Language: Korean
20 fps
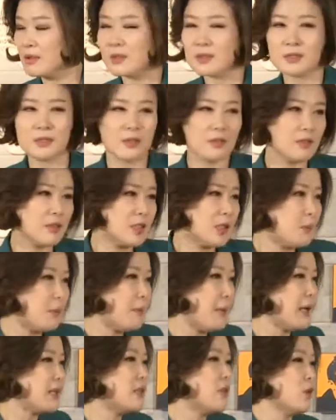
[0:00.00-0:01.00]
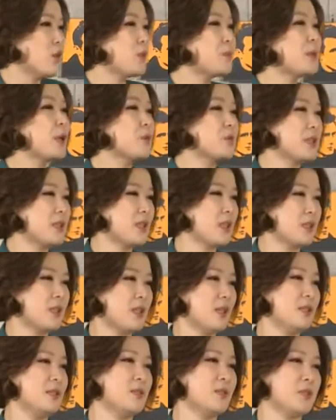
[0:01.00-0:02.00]
그렇기 때문에 말을 어렵다고 생각을
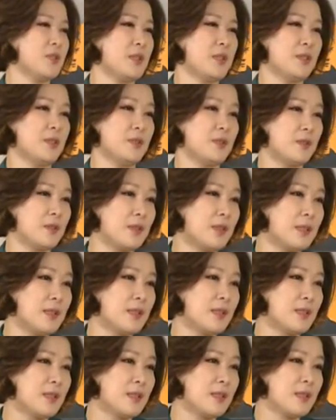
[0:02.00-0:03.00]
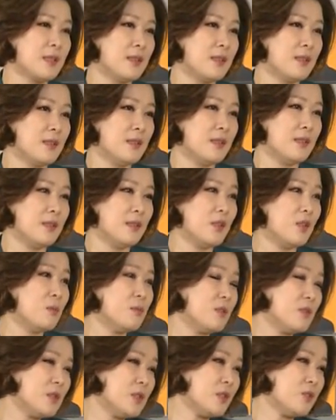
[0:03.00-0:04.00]
하는 거예요.
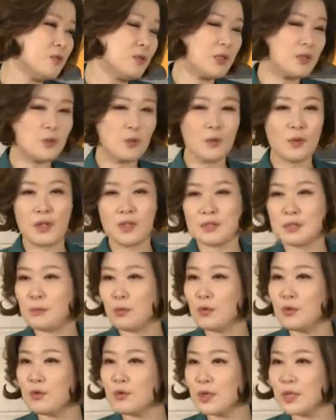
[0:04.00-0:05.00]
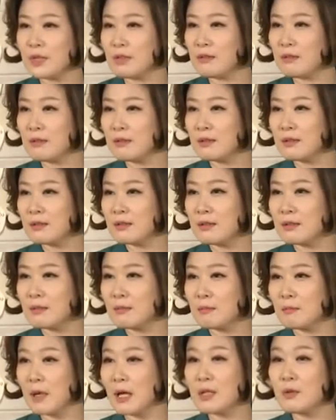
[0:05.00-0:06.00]
여러분들 친구랑 통화할 때 뭘로 해요?
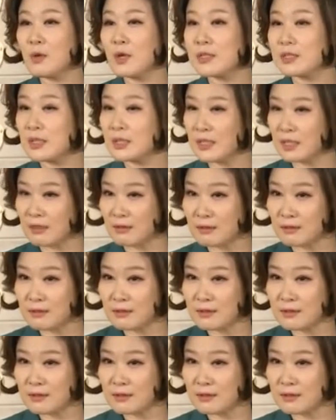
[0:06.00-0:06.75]
말로 하잖아요.